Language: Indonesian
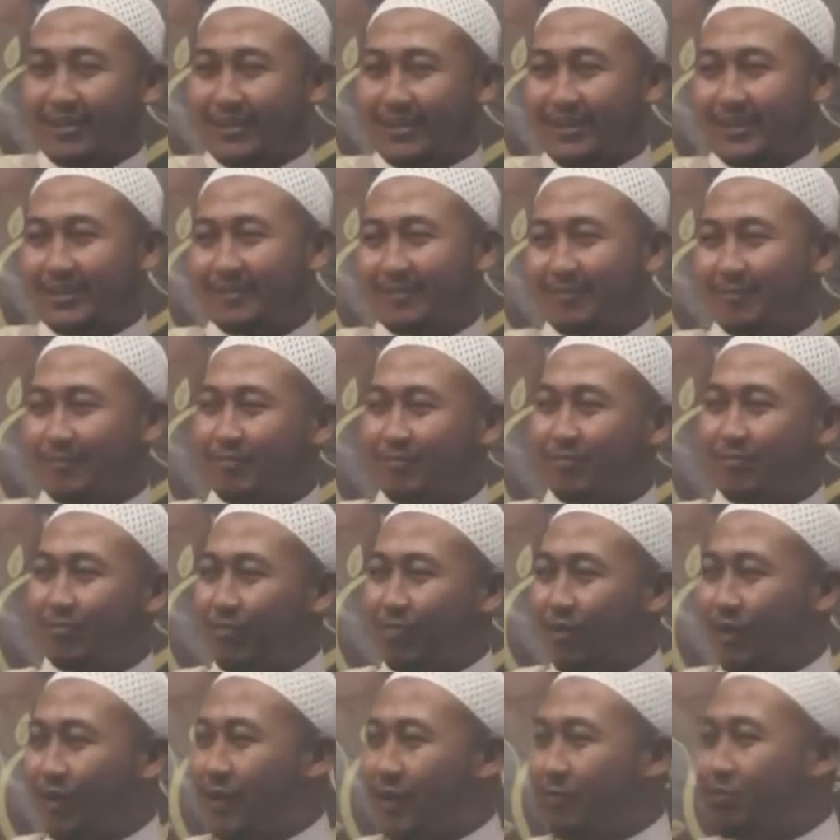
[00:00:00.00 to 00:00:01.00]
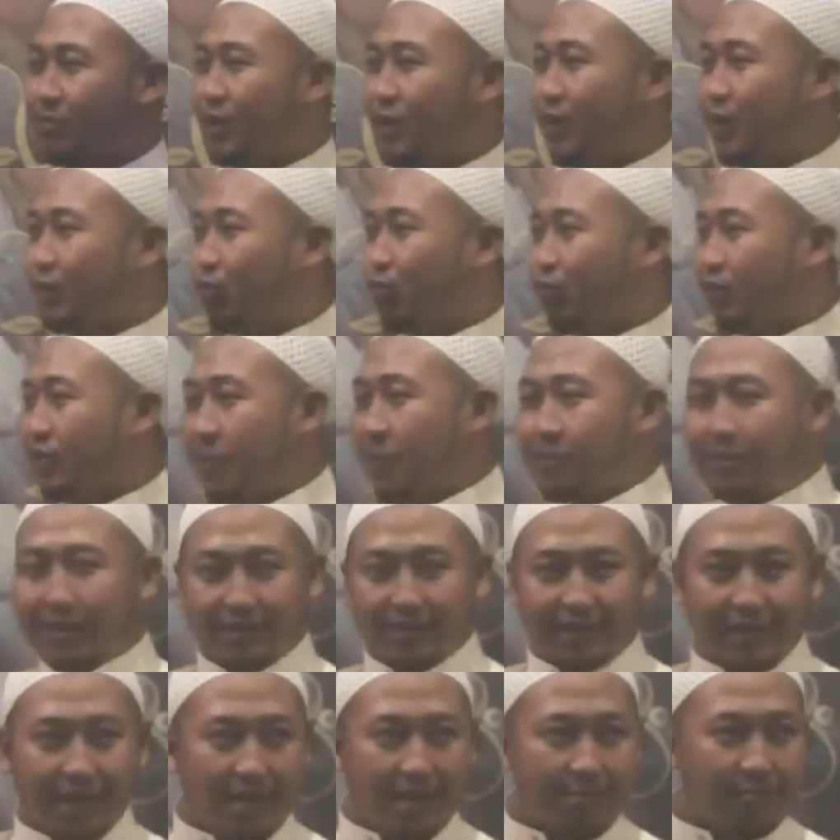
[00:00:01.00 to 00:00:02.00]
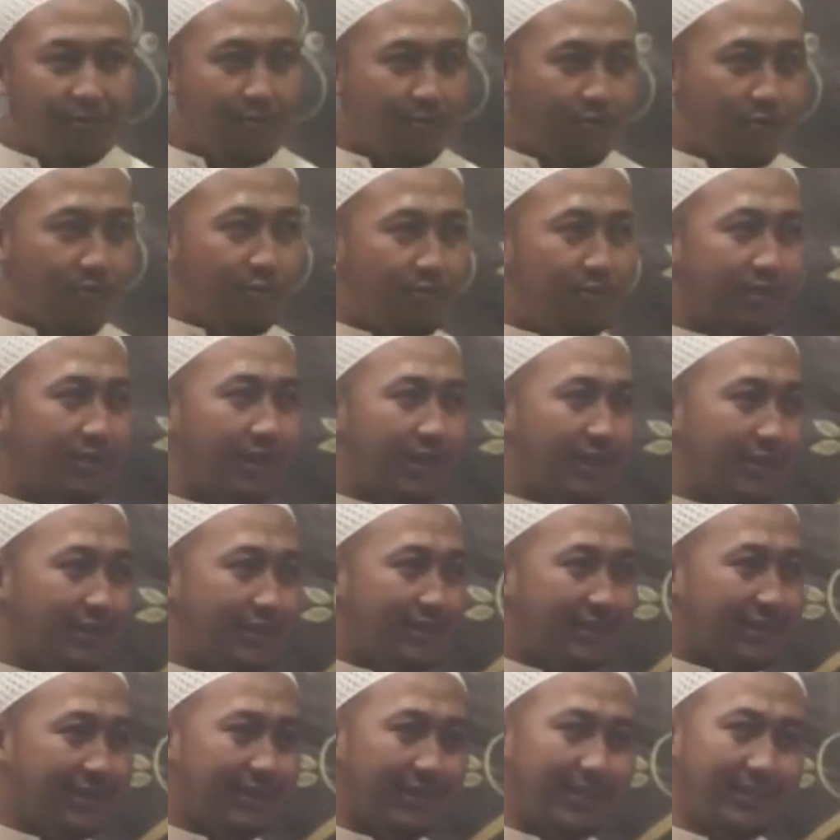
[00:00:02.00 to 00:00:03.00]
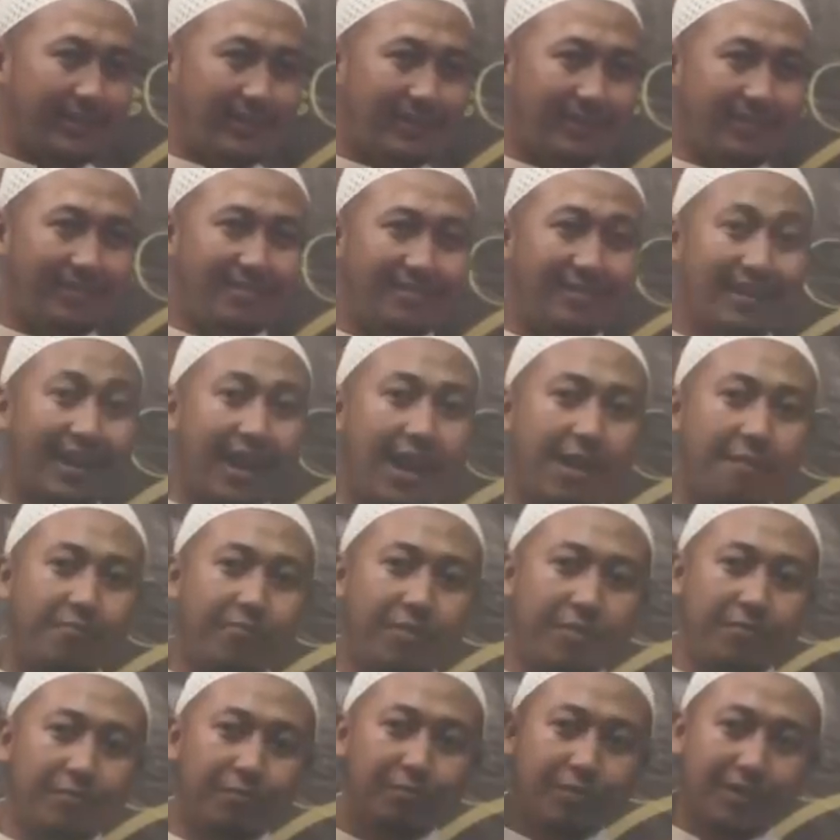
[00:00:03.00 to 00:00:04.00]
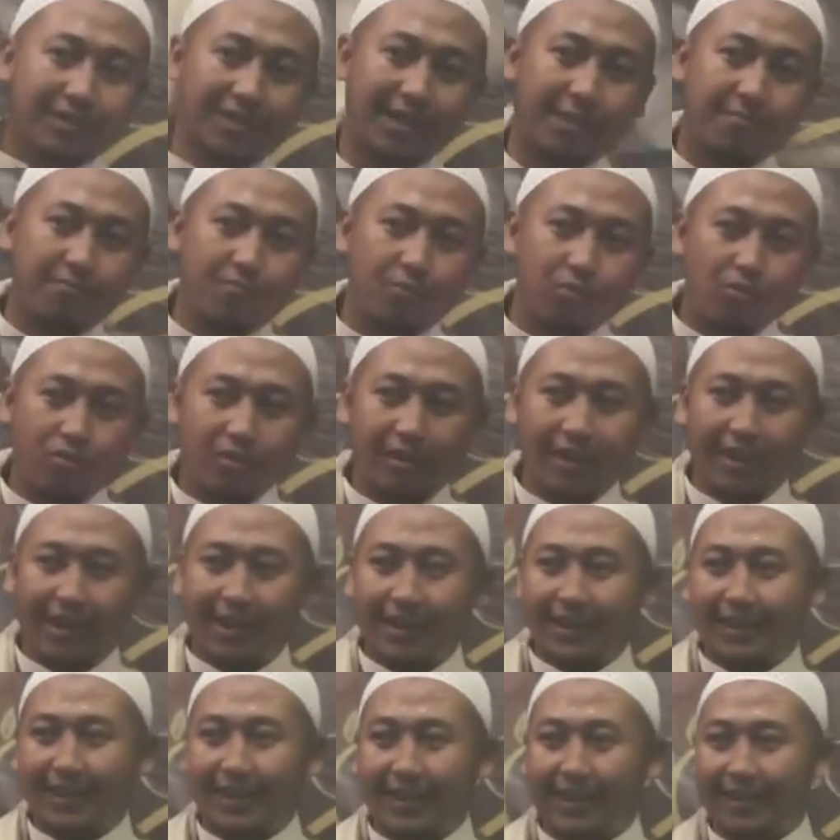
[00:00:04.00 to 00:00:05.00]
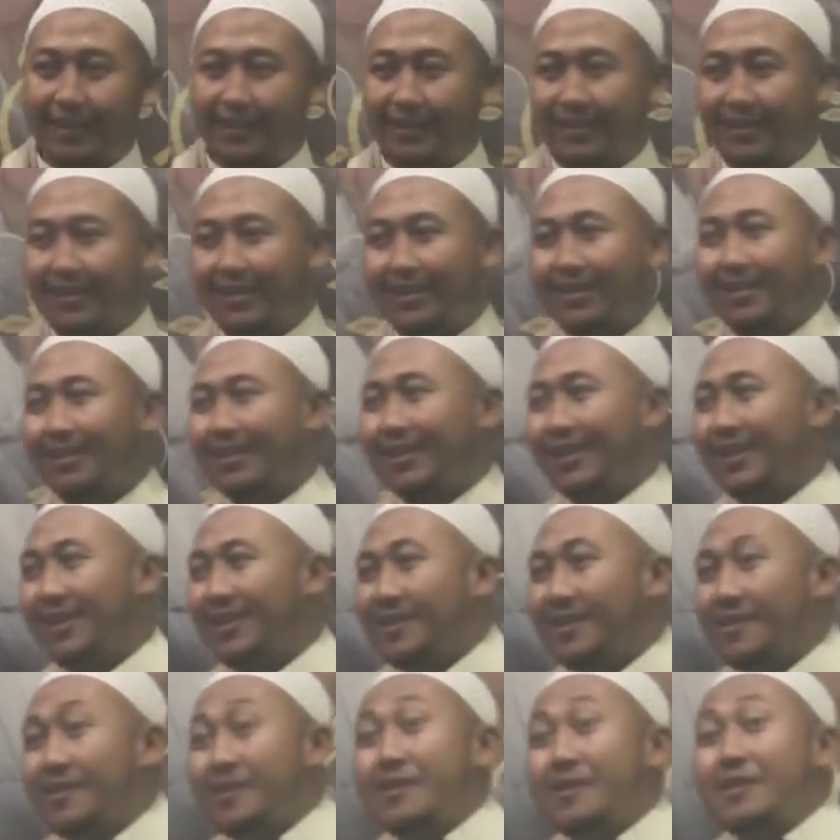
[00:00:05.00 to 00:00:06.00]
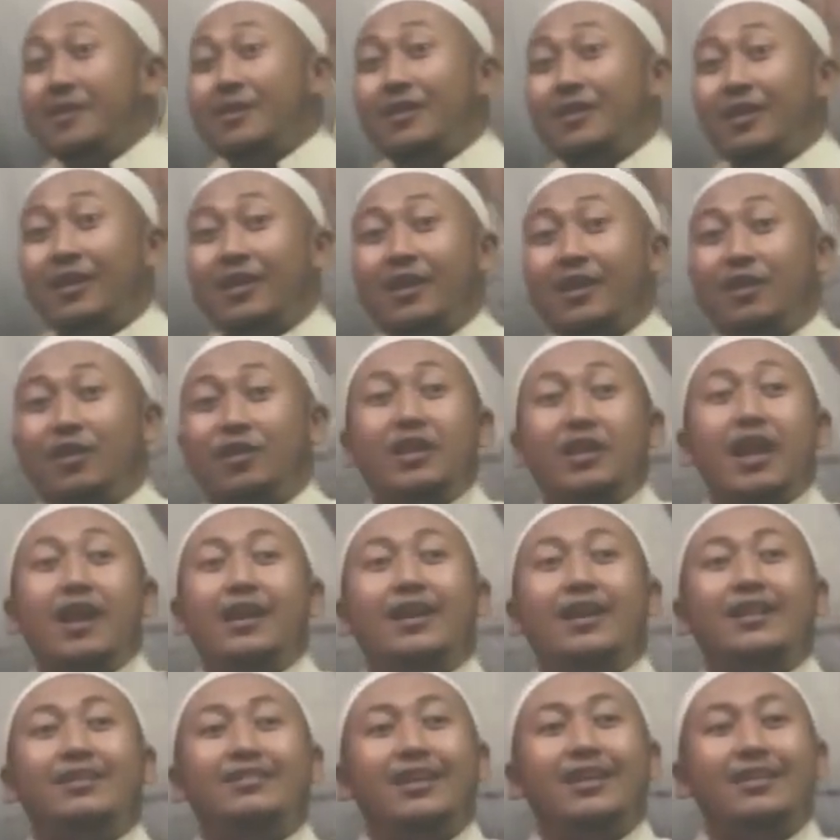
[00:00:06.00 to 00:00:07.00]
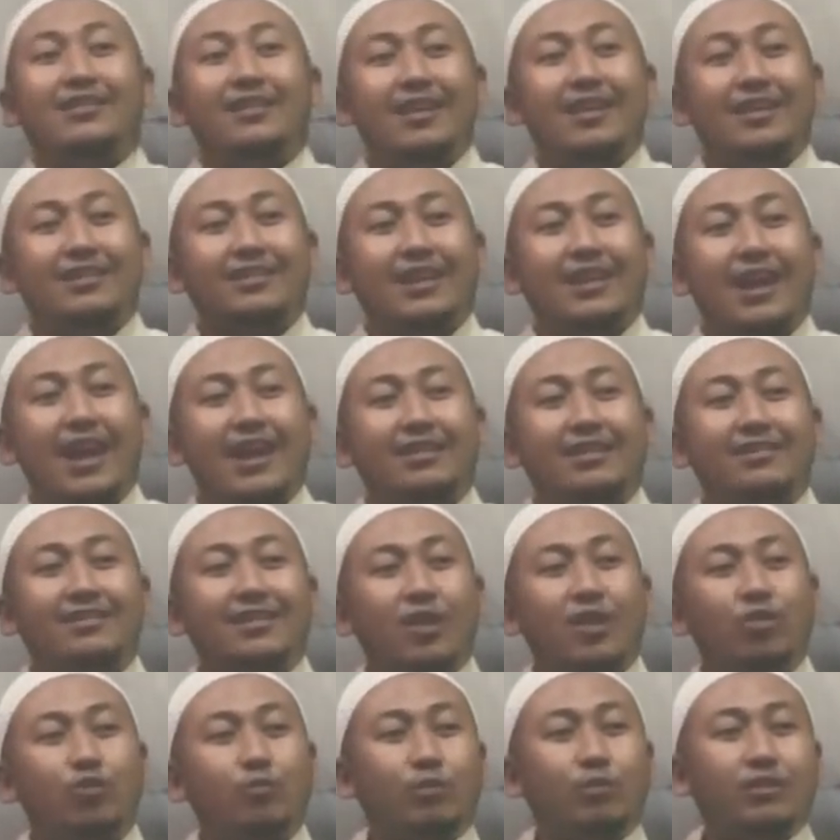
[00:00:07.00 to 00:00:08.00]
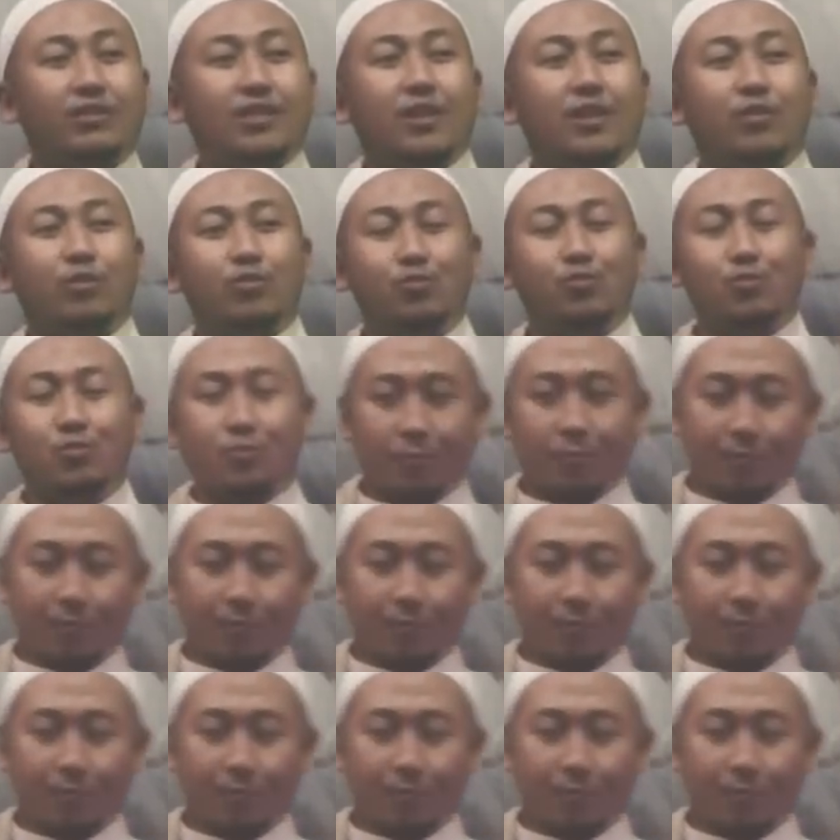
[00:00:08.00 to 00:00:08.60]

ki. Mangkat beni gun tapasa menodo lancang. Ceramah bersambung gini kak. Oke. kak kita akan saya jelaskan satu persatu.